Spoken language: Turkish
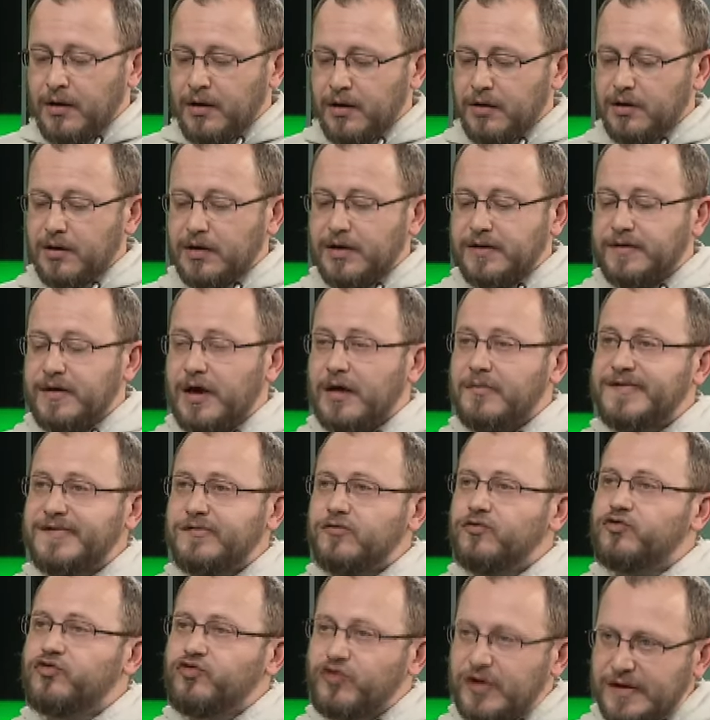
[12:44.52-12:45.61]
E, gıdamızın
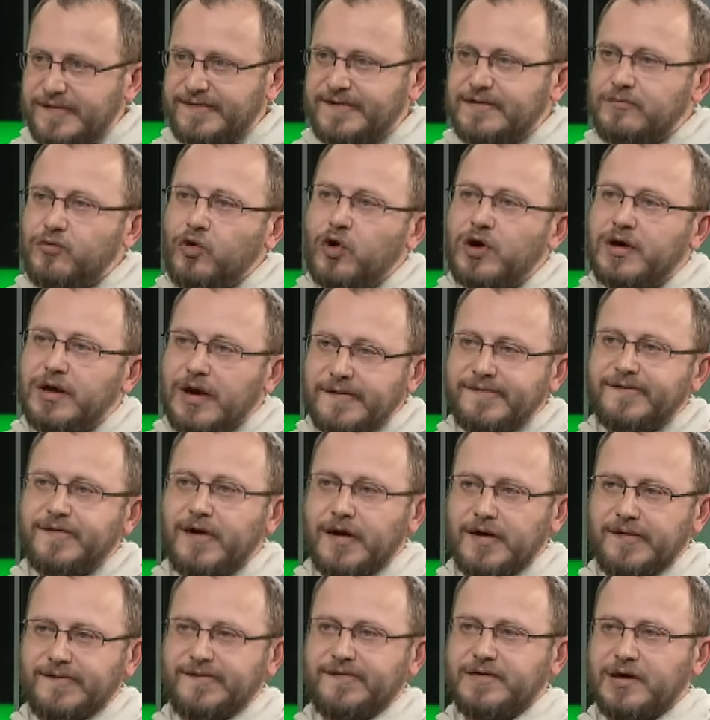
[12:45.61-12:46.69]
üçlü ikisini bu arılar
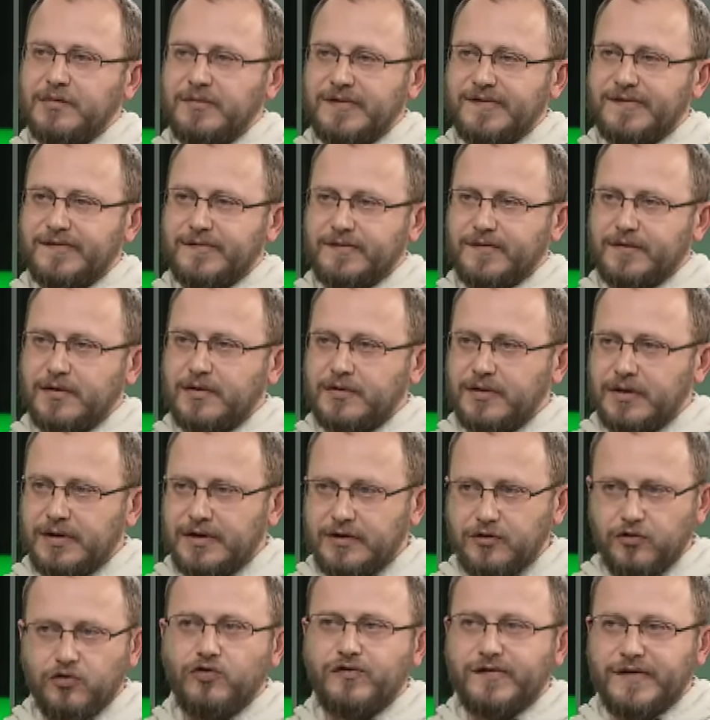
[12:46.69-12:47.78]
sayesinde biz
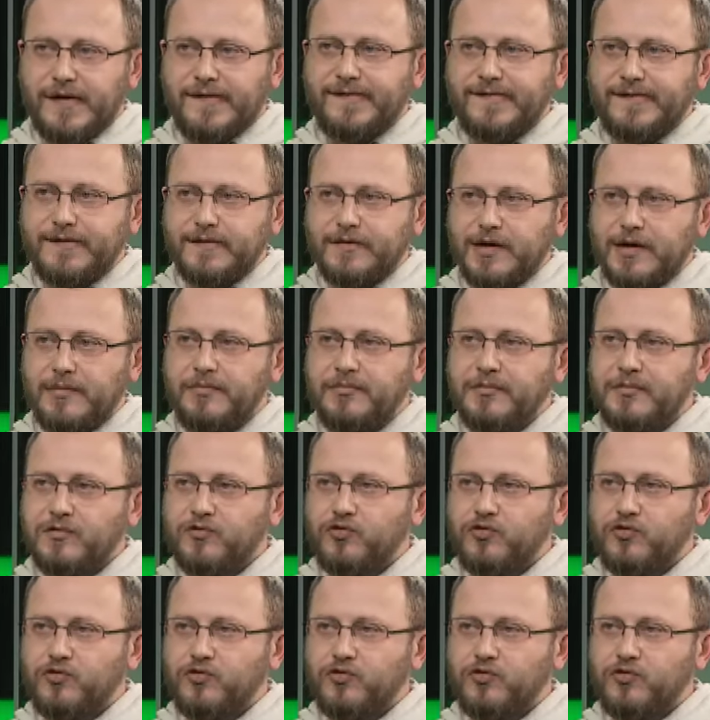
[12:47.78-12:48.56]
yiyoruz aslında.